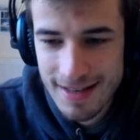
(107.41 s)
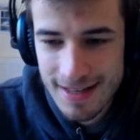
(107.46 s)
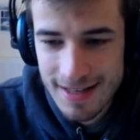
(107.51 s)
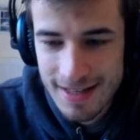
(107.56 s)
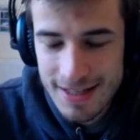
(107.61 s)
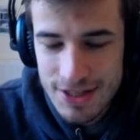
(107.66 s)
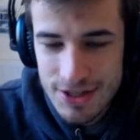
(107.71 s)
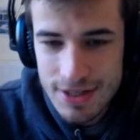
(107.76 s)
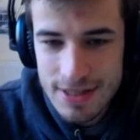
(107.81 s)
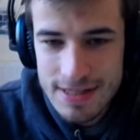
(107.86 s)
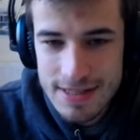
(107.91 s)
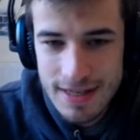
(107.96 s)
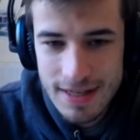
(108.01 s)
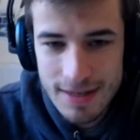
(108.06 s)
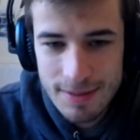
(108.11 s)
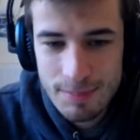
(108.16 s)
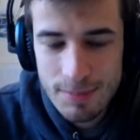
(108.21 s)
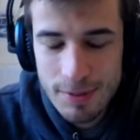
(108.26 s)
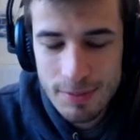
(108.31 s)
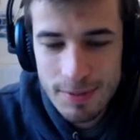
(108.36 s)
Je crois que c'est un des
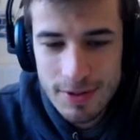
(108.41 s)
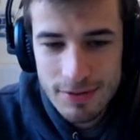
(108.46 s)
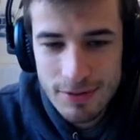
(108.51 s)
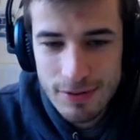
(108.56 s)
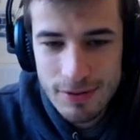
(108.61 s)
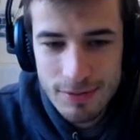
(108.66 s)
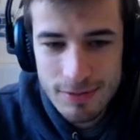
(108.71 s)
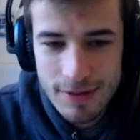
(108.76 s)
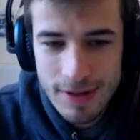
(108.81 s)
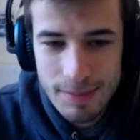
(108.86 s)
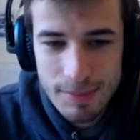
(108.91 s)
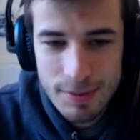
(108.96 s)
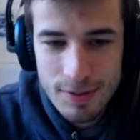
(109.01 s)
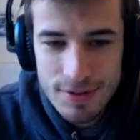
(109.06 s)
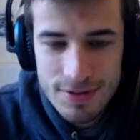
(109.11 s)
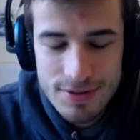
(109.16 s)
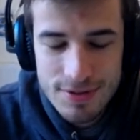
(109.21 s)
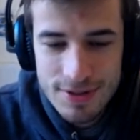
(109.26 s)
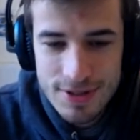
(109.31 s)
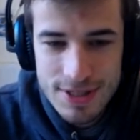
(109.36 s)
premiers trucs qu'on apprend
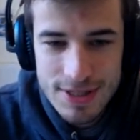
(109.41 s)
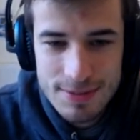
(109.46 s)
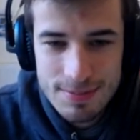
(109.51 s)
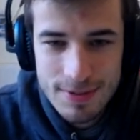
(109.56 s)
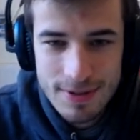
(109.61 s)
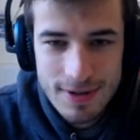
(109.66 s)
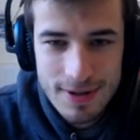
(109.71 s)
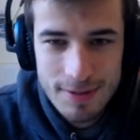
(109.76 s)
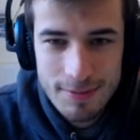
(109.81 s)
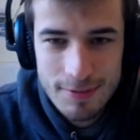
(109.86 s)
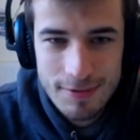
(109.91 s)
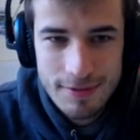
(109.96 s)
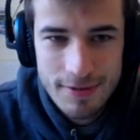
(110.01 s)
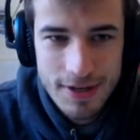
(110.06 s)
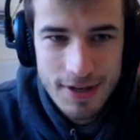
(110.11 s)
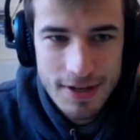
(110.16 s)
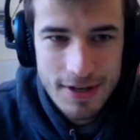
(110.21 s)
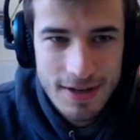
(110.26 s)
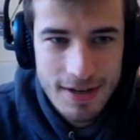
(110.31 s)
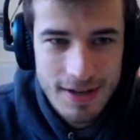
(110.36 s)
sur chess.com, en vrai.
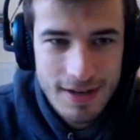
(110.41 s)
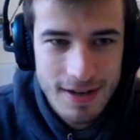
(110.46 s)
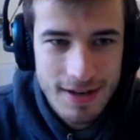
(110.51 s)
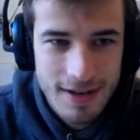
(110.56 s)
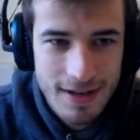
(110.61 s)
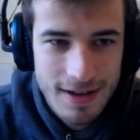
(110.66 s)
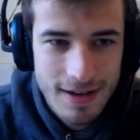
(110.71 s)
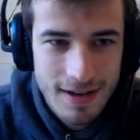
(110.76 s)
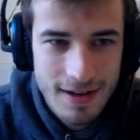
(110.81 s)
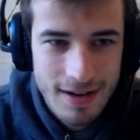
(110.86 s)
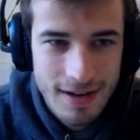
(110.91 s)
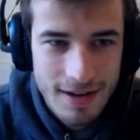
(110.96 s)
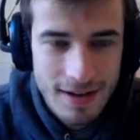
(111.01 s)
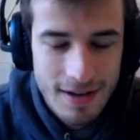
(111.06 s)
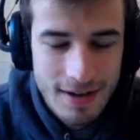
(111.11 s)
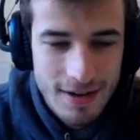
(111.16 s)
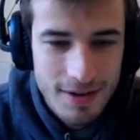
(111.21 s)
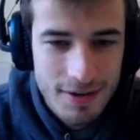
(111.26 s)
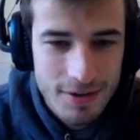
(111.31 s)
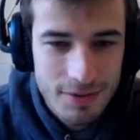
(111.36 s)

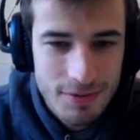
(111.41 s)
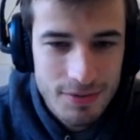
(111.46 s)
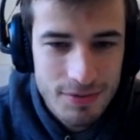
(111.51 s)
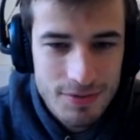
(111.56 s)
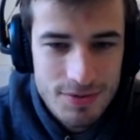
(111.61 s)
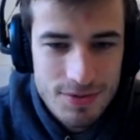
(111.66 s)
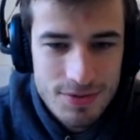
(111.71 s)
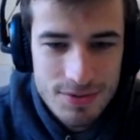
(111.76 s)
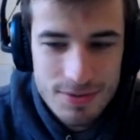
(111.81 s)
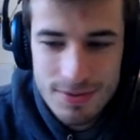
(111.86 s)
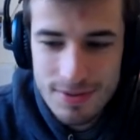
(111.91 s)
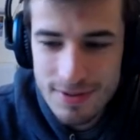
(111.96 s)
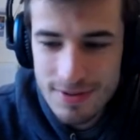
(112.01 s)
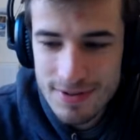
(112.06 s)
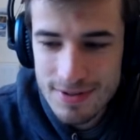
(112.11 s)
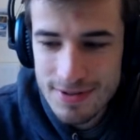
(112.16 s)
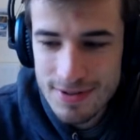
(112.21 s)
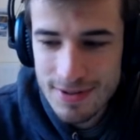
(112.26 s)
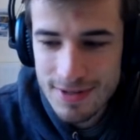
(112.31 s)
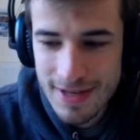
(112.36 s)
Quand on joue.
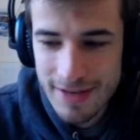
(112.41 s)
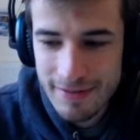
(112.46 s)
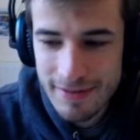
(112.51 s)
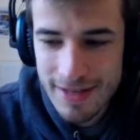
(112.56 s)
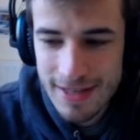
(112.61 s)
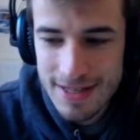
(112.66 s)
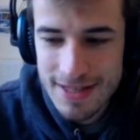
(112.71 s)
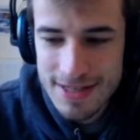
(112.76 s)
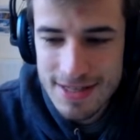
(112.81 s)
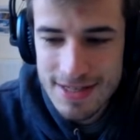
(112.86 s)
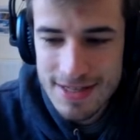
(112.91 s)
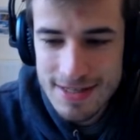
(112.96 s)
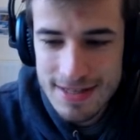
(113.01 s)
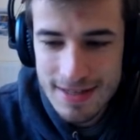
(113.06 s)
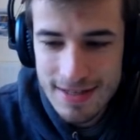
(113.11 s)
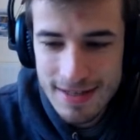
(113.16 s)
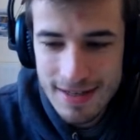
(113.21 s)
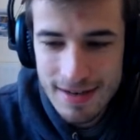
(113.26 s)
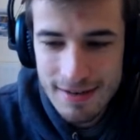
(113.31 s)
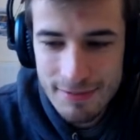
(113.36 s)
Ce cavalier
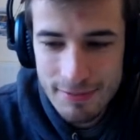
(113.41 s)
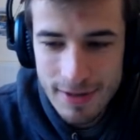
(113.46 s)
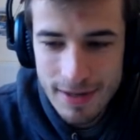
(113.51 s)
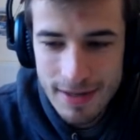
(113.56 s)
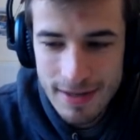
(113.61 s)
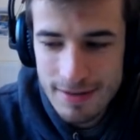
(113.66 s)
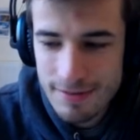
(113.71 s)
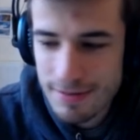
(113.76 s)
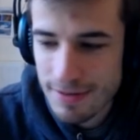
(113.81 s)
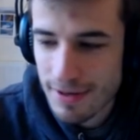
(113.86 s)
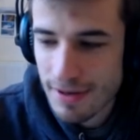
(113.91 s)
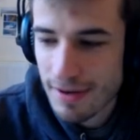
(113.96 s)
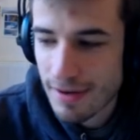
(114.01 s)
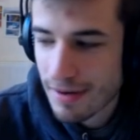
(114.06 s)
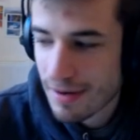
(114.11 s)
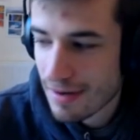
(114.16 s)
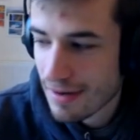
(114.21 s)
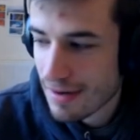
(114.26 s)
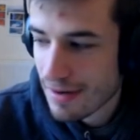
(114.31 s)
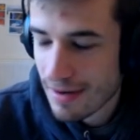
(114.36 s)
G5, la fried liver.
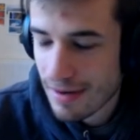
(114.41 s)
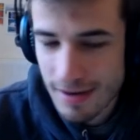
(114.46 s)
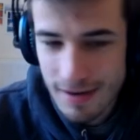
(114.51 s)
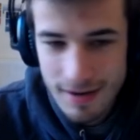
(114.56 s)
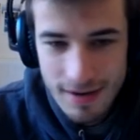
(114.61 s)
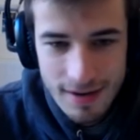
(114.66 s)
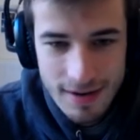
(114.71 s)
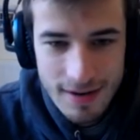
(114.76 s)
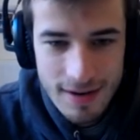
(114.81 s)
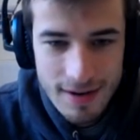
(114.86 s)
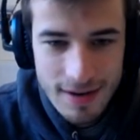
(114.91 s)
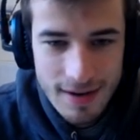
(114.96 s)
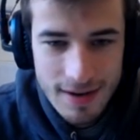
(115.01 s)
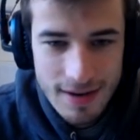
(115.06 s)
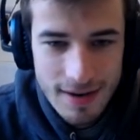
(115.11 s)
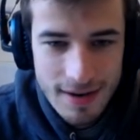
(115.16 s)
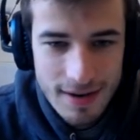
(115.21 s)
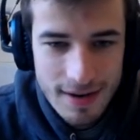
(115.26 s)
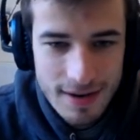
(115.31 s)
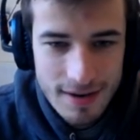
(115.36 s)

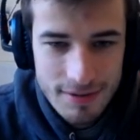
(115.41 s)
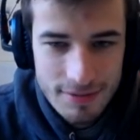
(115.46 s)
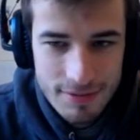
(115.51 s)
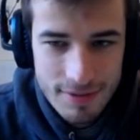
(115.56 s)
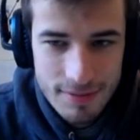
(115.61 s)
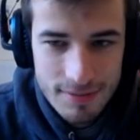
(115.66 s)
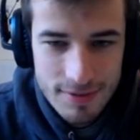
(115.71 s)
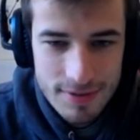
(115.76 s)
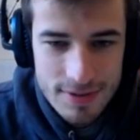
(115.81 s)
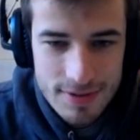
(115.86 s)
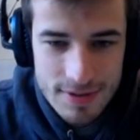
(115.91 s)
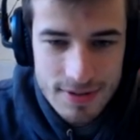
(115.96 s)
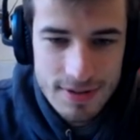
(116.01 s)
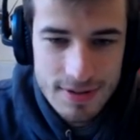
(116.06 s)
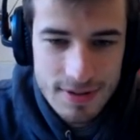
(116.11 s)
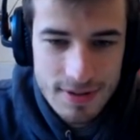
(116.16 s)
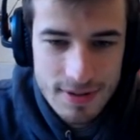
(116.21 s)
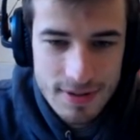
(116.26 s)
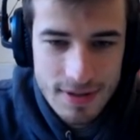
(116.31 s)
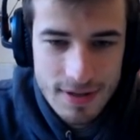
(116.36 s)
La fameuse
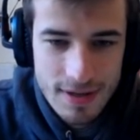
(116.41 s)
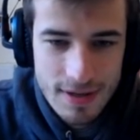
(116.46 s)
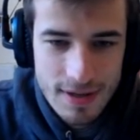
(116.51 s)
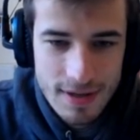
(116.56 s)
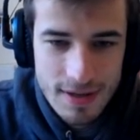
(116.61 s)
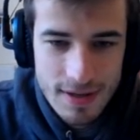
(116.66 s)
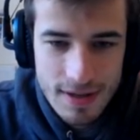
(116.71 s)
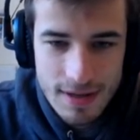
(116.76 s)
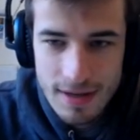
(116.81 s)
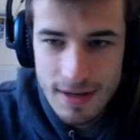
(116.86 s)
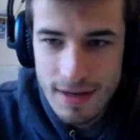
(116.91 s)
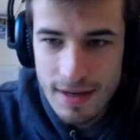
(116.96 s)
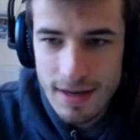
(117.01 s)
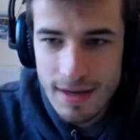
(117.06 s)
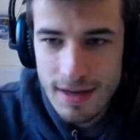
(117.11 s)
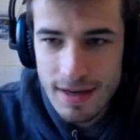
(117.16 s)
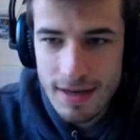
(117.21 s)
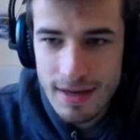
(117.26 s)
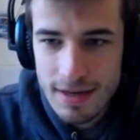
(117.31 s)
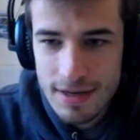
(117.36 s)

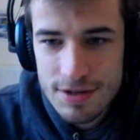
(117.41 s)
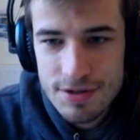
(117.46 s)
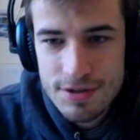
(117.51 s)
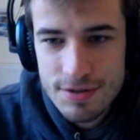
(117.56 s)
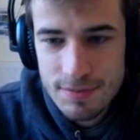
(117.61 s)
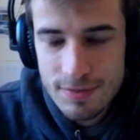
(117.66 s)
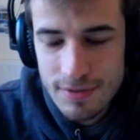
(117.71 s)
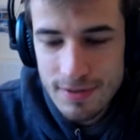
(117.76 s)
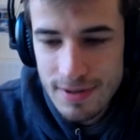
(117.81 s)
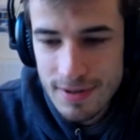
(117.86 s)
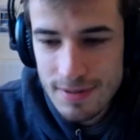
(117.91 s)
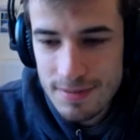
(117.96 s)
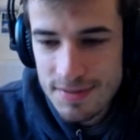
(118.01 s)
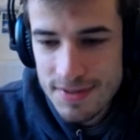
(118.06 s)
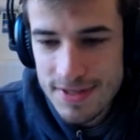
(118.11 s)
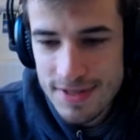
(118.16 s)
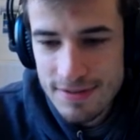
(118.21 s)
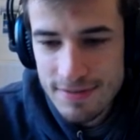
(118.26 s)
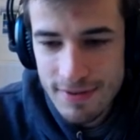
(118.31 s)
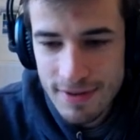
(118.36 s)
là, ah, je vais montrer une
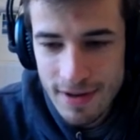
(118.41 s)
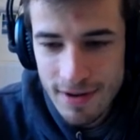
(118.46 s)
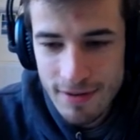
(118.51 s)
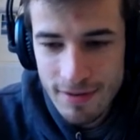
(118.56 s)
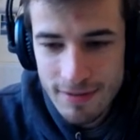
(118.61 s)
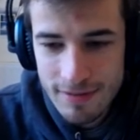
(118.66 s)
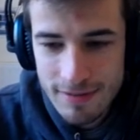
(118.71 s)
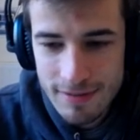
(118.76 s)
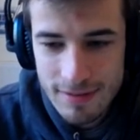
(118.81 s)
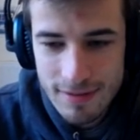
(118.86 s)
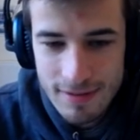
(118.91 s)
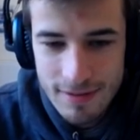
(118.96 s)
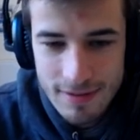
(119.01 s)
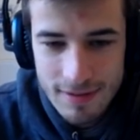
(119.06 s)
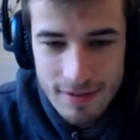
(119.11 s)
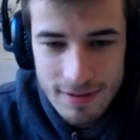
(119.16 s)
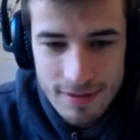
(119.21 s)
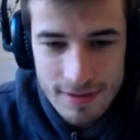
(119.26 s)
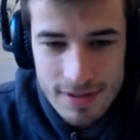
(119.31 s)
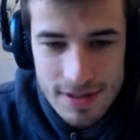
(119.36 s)
petite variante euh,
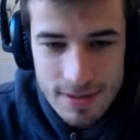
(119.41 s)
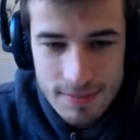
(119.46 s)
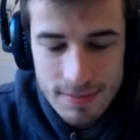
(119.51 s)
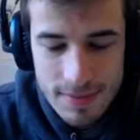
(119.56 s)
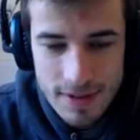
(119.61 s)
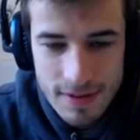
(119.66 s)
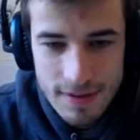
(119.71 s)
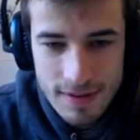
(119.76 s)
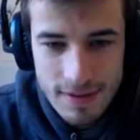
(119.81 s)
que j'aime bien.